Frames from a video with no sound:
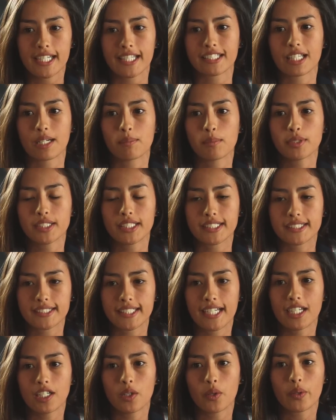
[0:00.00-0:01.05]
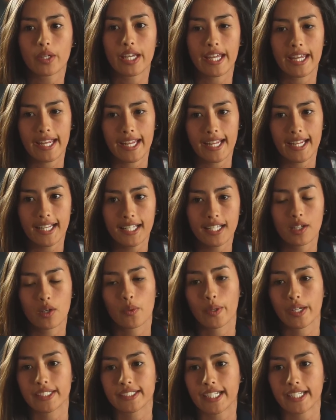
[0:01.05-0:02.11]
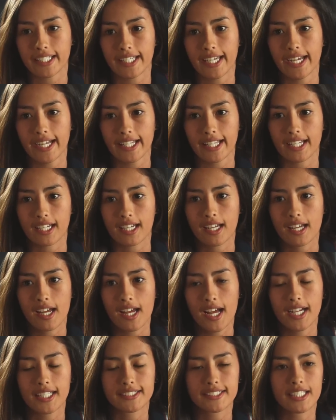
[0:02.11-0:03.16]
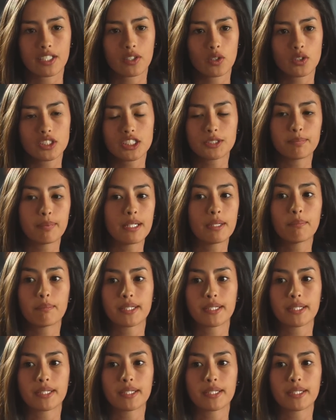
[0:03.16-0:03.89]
tratamos de ser lo que él o ella quiere hacer cosas para